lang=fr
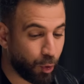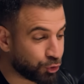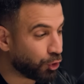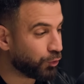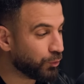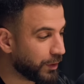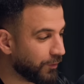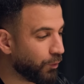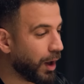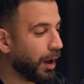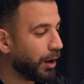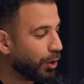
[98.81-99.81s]
aujourd'hui, nous
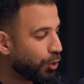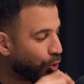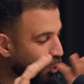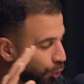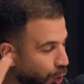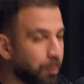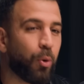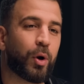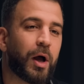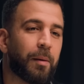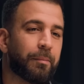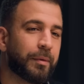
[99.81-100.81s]
avons un gros
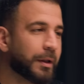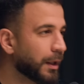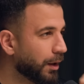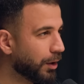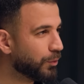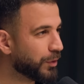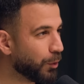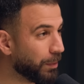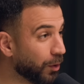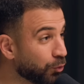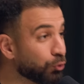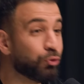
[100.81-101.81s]
programme. nous allons
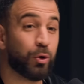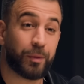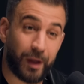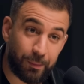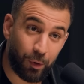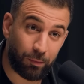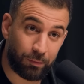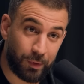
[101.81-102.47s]
parler de deux albums.